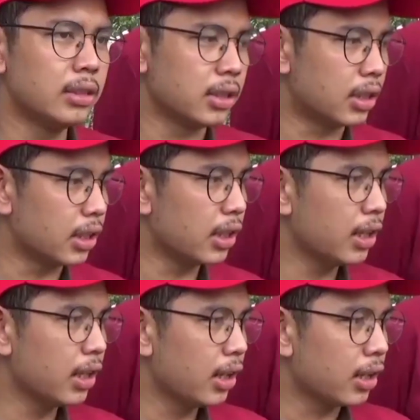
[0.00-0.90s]
Jadi
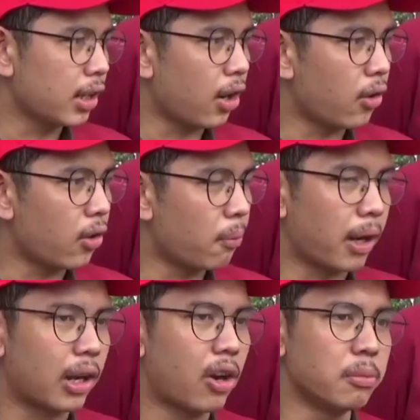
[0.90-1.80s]
kalau
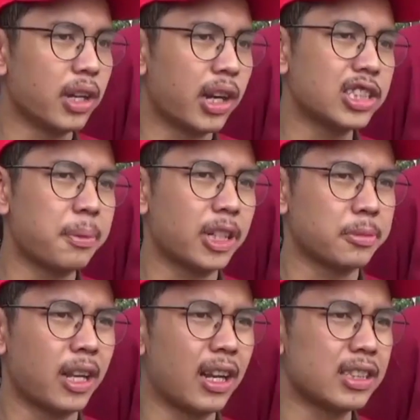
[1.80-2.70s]
pada umumnya kan
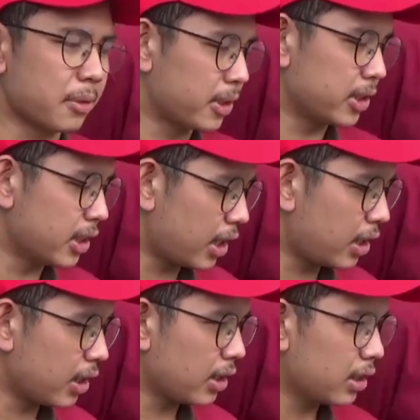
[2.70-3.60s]
sepeda-sepeda listrik biasanya kan
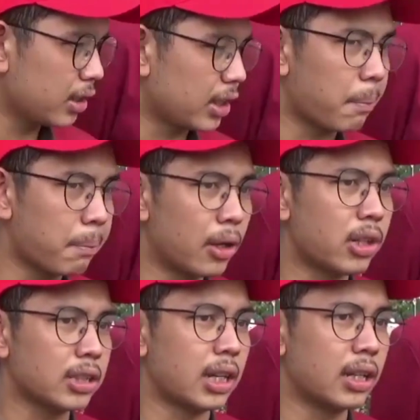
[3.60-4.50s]
kita beli
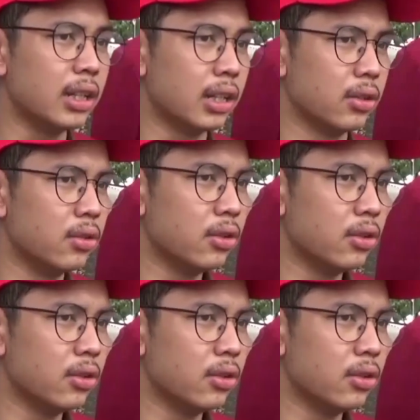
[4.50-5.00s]
udah jadi gitu.